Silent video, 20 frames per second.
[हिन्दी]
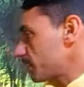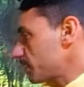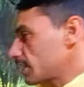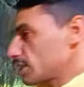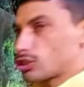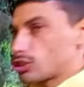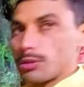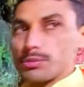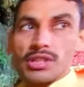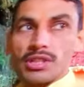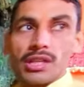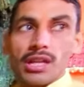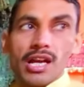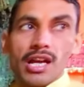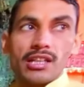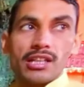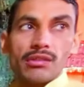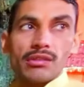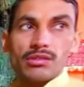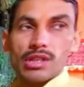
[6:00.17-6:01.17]
पर प्रत्यक्ष रूप से
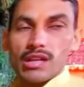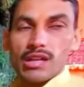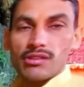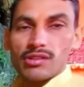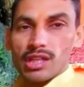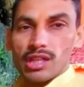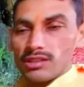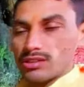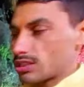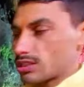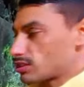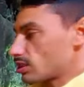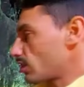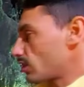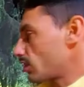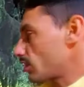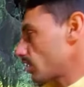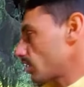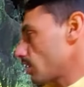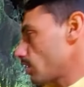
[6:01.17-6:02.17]
नाग देवता आते हैं
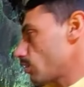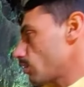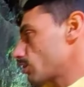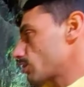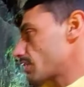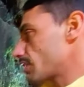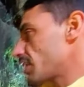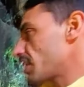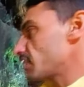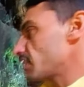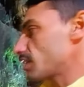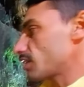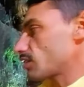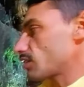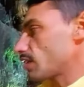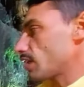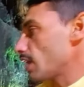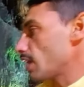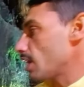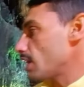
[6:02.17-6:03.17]
दर्शन देते हैं और चले
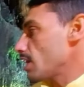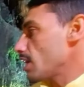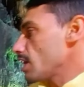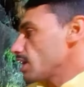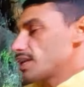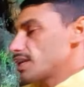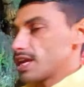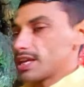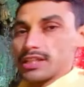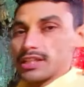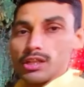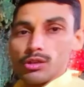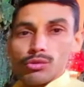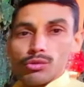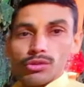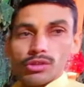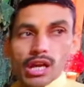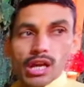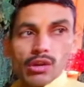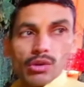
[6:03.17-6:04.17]
जाते हैं लेकिन
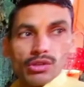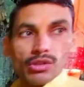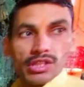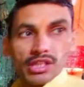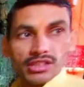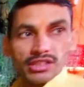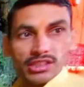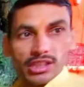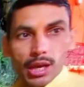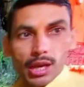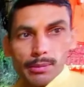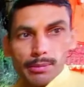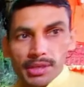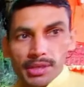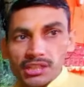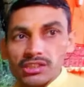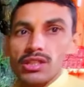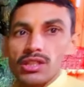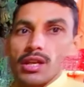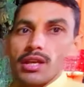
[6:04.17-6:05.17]
उनका कोई ये जगह
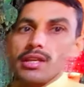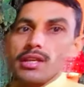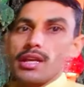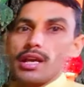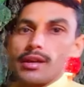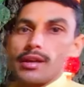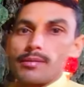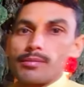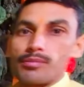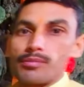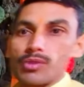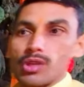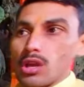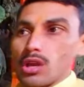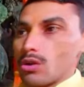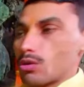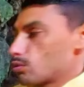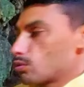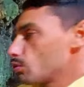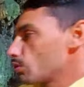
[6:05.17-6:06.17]
फिक्स नहीं है
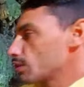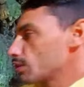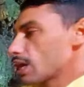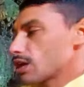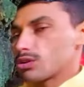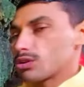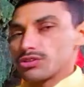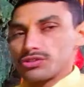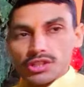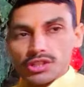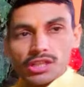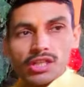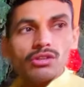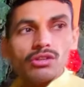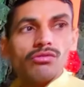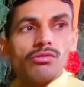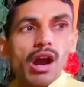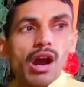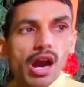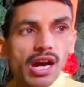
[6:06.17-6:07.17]
उनका कोई
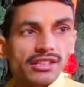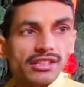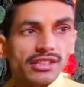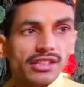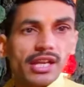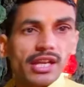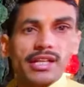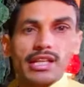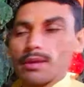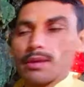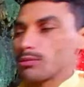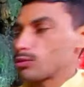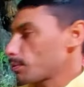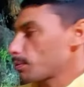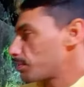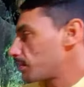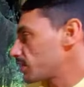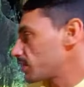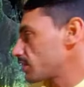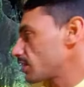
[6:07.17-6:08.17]
दिन वार जगह टाइम
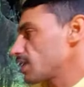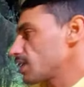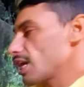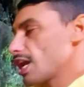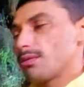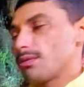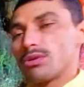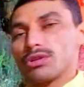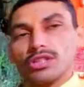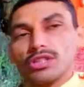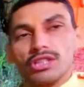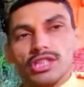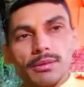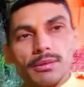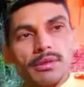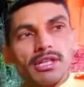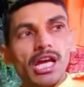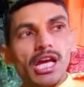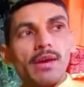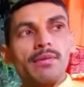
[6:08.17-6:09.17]
को फिक्स नहीं है वो
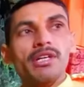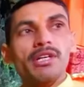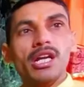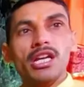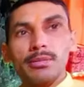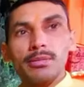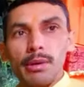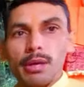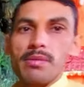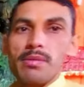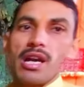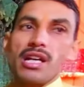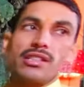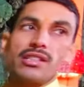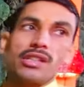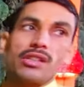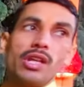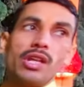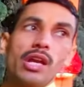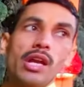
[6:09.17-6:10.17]
किसी भी टाइम कहीं पर भी आ
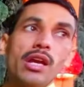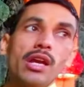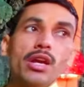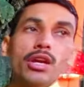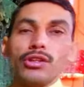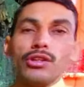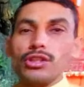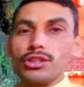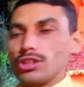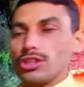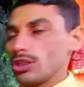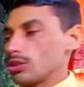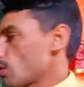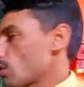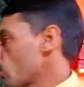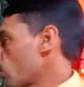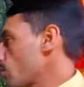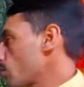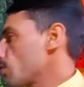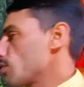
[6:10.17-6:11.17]
जाते हैं किसी
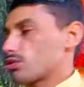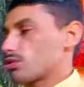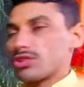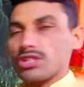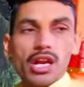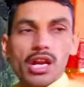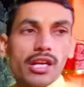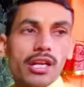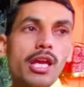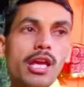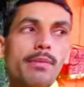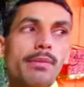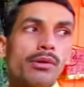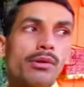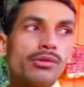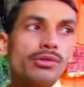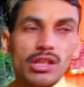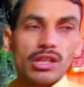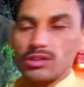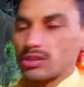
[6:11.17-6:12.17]
को कोई नुकसान नहीं
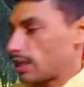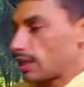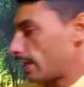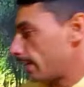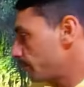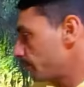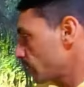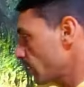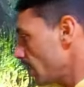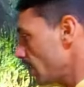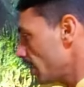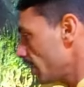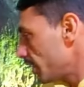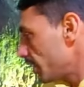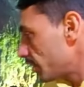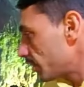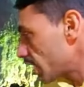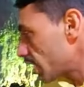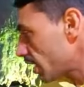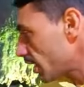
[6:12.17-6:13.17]
पहुंचाते हैं
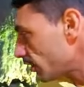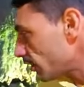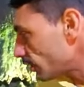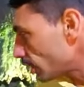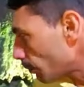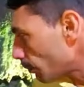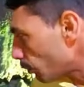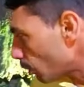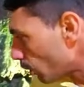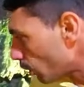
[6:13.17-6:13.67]
इसके नीचे